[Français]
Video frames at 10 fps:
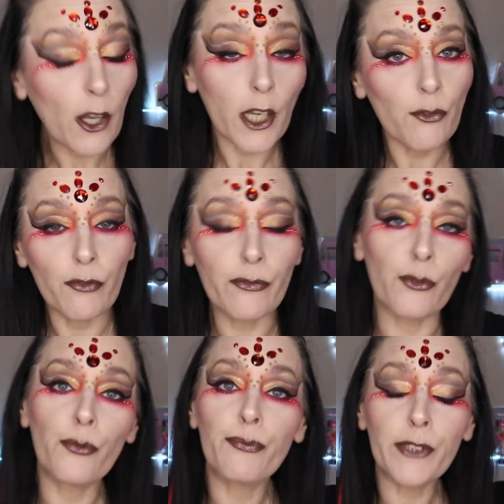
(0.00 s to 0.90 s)
Reine du
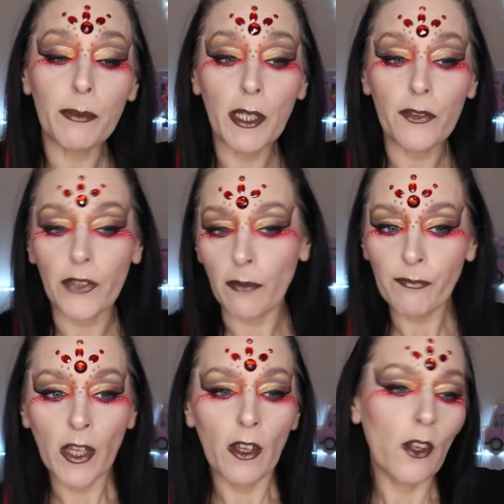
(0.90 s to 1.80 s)
Feu, c'est bien ça.
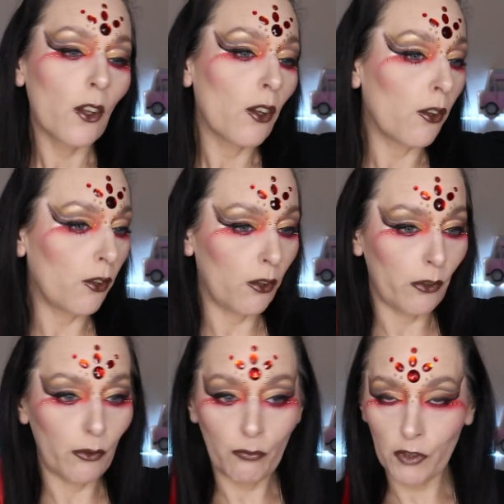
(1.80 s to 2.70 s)

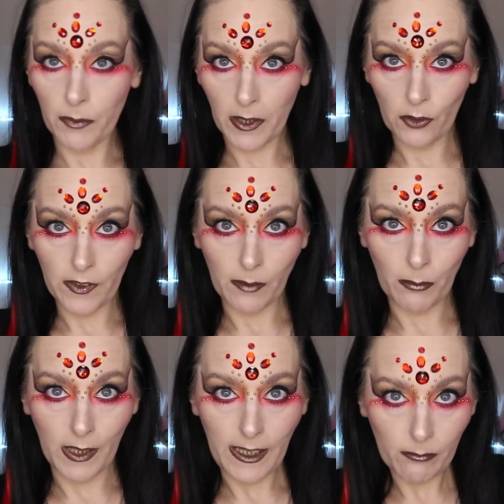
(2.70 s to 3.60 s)
Euh, j'espère que ça
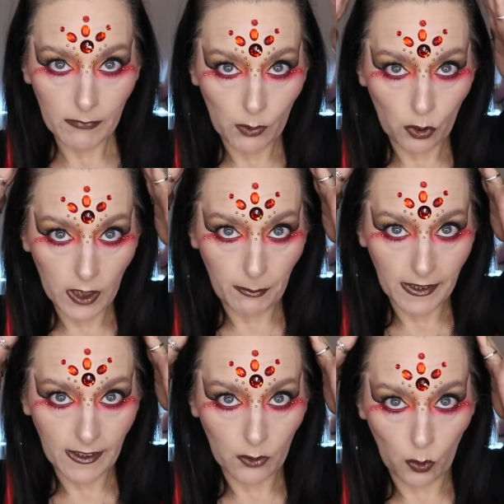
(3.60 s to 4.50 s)
te plaît. Ma couronne n'est
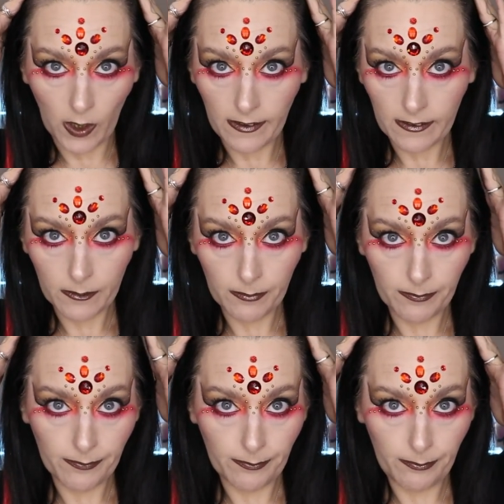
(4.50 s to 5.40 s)
pas très droite,
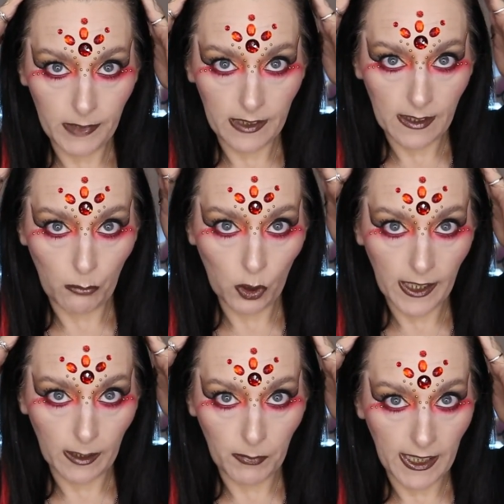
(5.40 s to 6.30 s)
mais ça
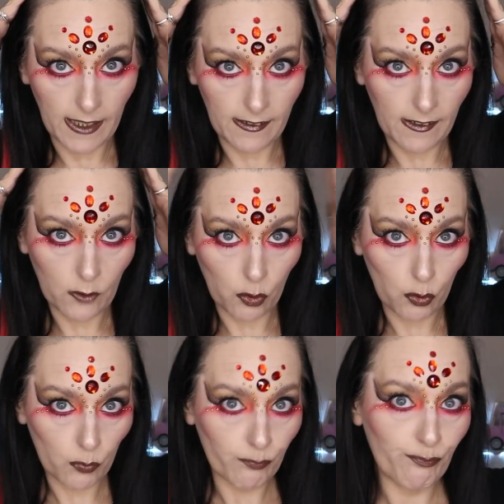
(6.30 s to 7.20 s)
bloque avec mes extensions.